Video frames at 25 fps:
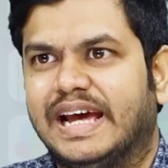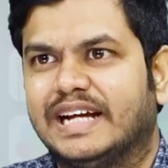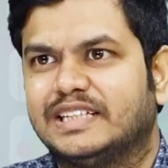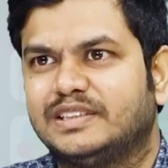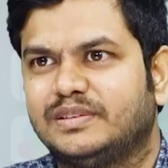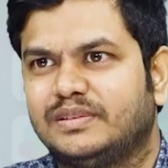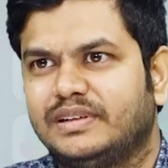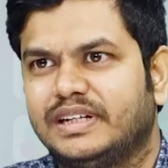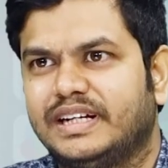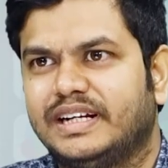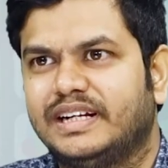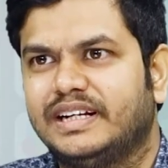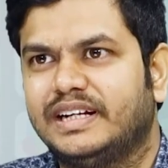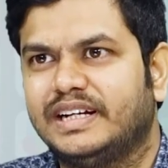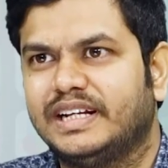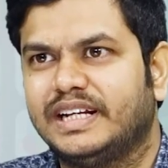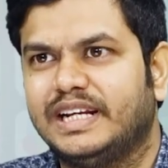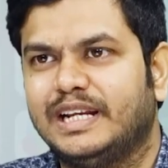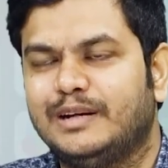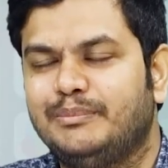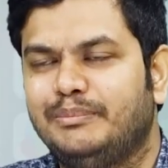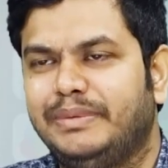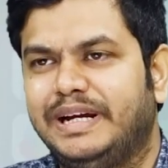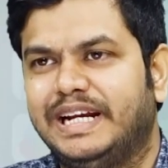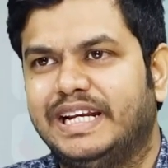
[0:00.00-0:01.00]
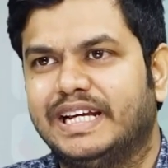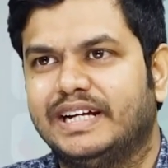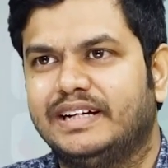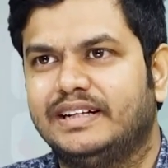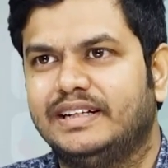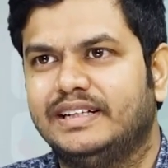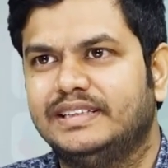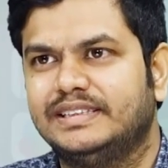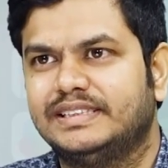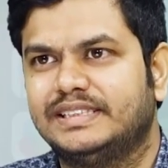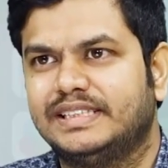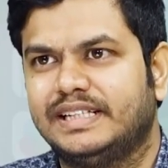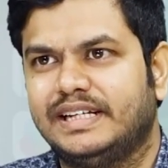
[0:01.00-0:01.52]
యాక్చువల్గా ఏంటంటే నేను బీటెక్
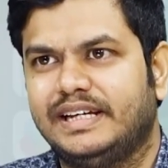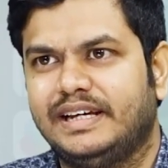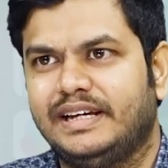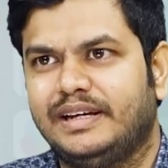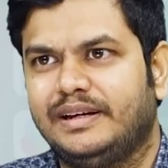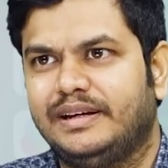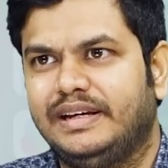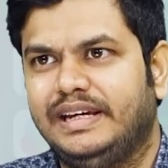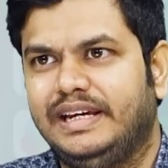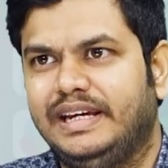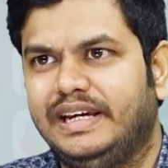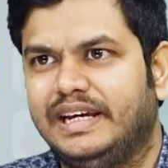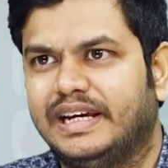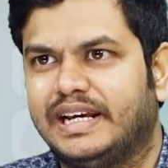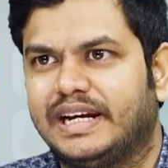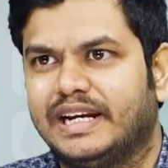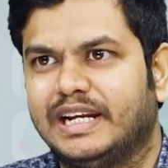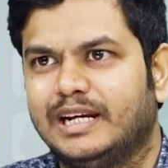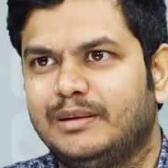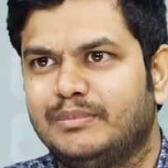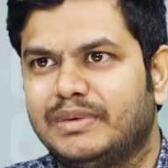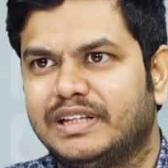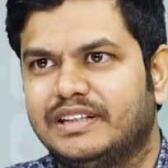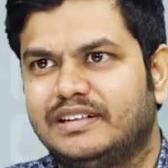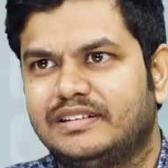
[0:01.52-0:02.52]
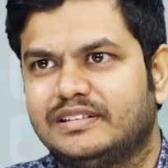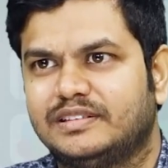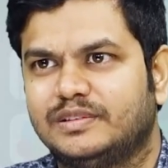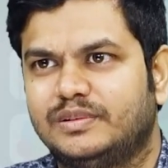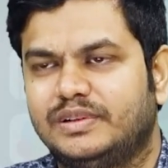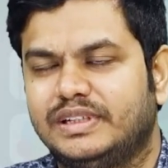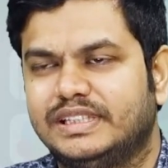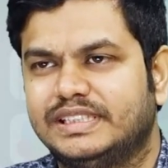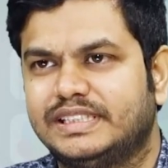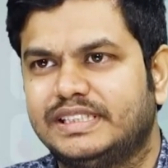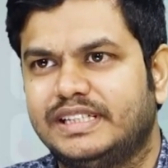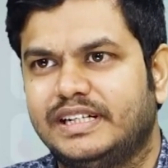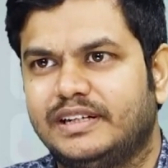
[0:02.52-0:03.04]
నుంచి ఈ ఎర్నింగ్ మెథడ్స్
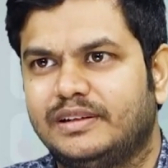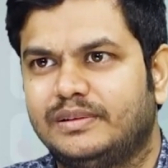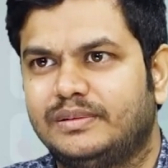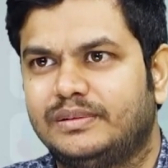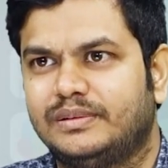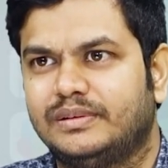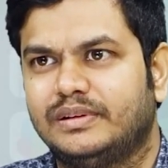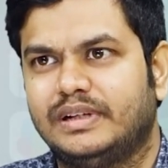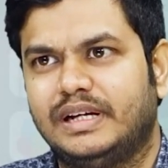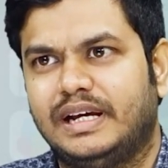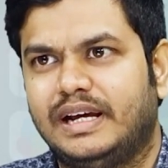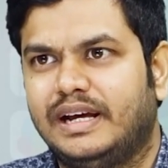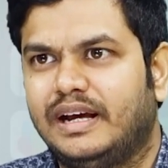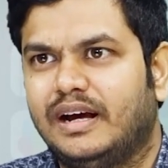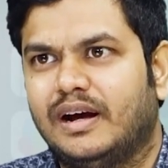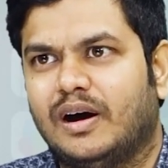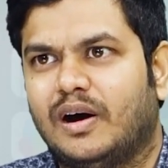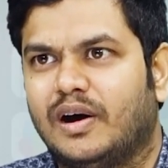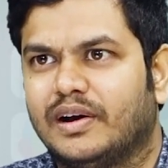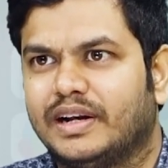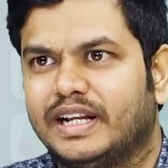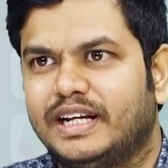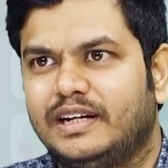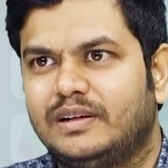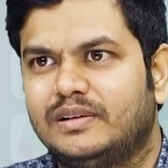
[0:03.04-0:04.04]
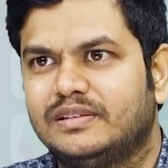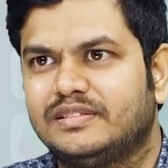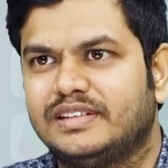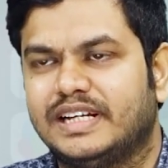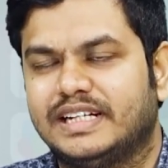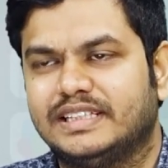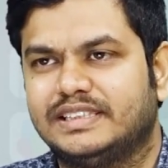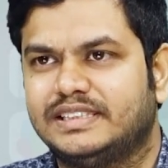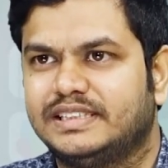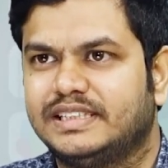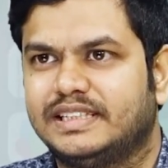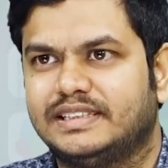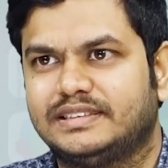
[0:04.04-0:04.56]
గురించి నేను ఆన్లైన్లో
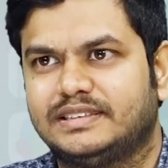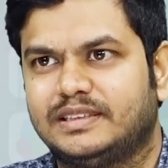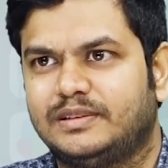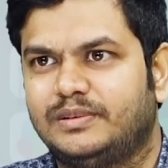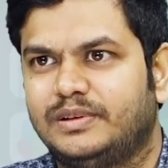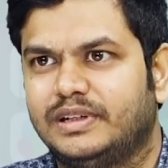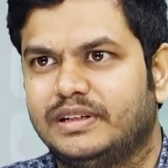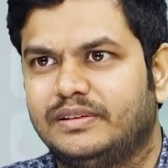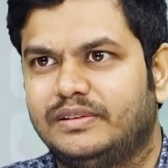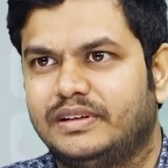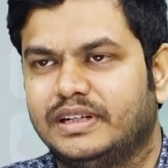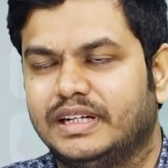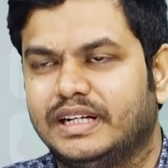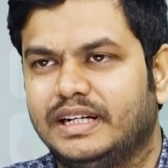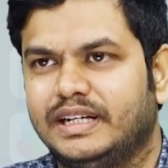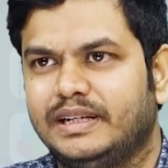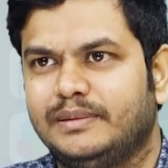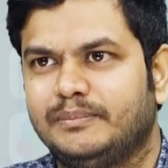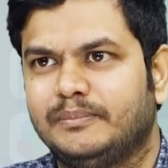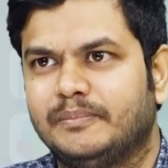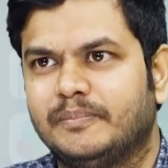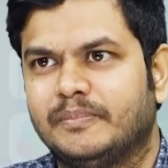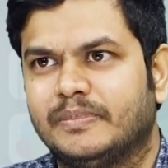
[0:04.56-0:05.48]
సెర్చ్ చేస్తూ ఉండేవాడిని